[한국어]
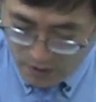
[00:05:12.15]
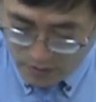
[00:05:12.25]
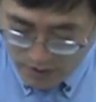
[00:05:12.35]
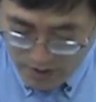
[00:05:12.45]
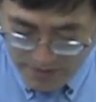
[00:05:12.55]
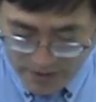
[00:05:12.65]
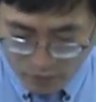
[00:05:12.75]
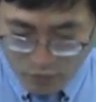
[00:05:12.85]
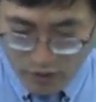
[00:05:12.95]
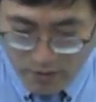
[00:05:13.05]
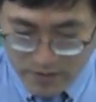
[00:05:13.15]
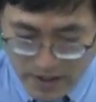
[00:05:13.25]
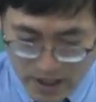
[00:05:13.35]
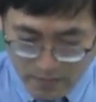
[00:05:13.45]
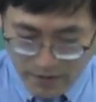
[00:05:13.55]
그 다음에 동그라미
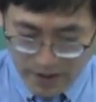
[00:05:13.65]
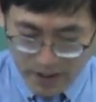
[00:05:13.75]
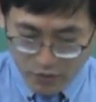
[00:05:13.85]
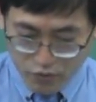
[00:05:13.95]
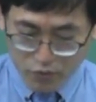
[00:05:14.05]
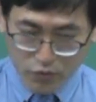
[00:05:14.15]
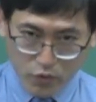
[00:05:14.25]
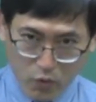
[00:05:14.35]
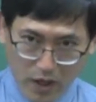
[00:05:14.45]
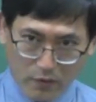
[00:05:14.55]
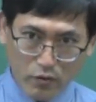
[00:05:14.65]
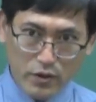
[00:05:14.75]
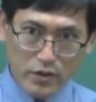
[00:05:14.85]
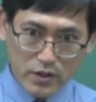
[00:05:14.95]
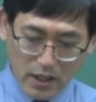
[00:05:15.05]
4번에 중요한
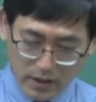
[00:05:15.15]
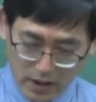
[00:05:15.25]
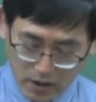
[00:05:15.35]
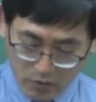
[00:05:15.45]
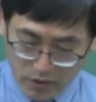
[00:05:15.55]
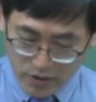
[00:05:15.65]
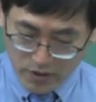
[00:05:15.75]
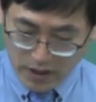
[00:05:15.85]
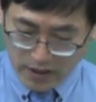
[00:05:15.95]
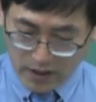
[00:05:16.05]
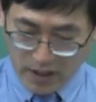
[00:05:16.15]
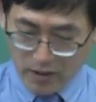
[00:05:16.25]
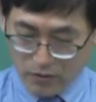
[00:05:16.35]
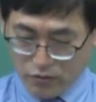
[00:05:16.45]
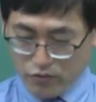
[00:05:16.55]
원자단의 원자가
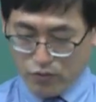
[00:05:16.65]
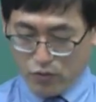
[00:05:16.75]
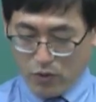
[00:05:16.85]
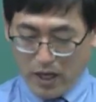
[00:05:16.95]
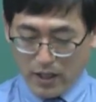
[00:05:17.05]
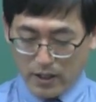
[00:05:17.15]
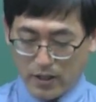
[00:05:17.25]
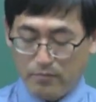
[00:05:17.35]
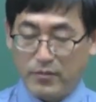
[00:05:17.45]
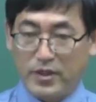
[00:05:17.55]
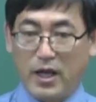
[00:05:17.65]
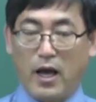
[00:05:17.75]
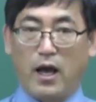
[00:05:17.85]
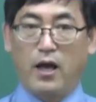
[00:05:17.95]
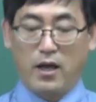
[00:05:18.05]
이것도 중요하게
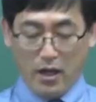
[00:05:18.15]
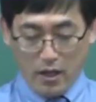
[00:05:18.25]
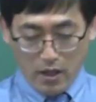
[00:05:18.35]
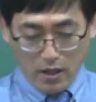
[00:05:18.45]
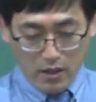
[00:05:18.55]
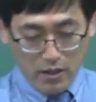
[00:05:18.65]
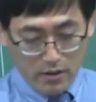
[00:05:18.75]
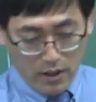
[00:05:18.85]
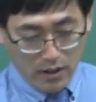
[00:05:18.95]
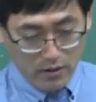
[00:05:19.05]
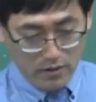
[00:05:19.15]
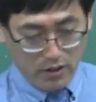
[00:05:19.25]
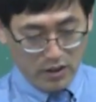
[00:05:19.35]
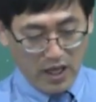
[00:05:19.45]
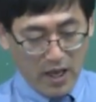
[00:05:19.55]
됩니다. 일단은
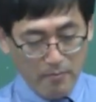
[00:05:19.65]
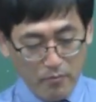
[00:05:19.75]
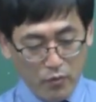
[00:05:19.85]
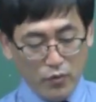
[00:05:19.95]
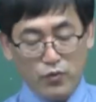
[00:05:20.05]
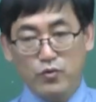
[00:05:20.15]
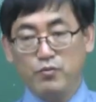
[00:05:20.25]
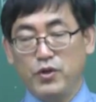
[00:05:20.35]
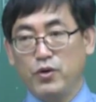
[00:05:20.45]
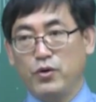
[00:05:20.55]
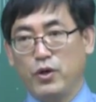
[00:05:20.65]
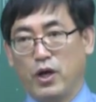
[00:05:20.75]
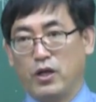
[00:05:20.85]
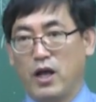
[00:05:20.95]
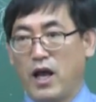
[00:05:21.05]
이 암모늄 이온이라고는